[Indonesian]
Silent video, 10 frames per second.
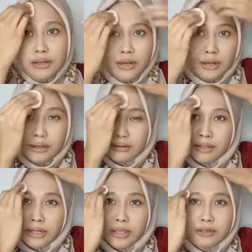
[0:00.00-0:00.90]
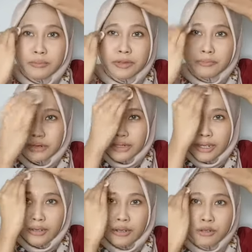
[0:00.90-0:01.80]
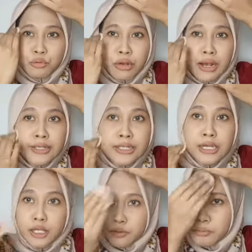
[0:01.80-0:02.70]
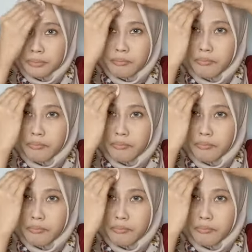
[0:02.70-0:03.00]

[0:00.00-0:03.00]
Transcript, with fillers: nggak ini ya teman-teman kayak nggak suka aja gitu